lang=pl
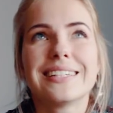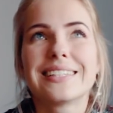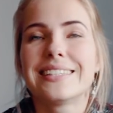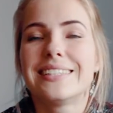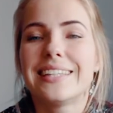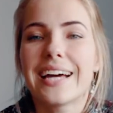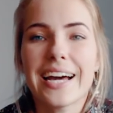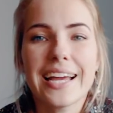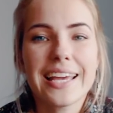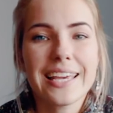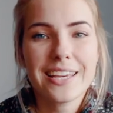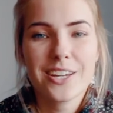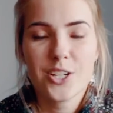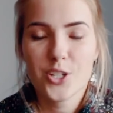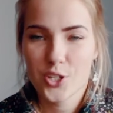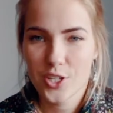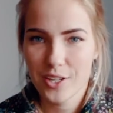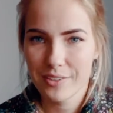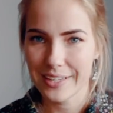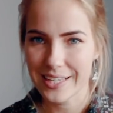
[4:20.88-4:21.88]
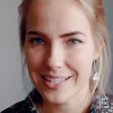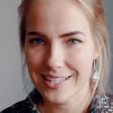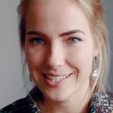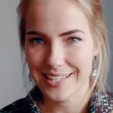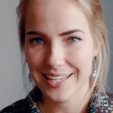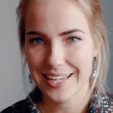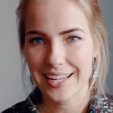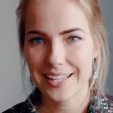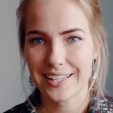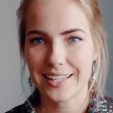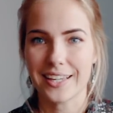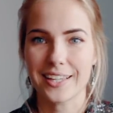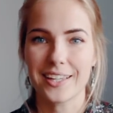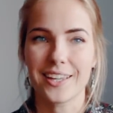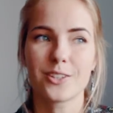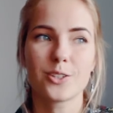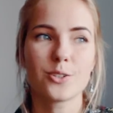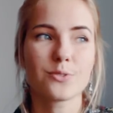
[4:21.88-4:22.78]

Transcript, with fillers: daje jeszcze więcej energii,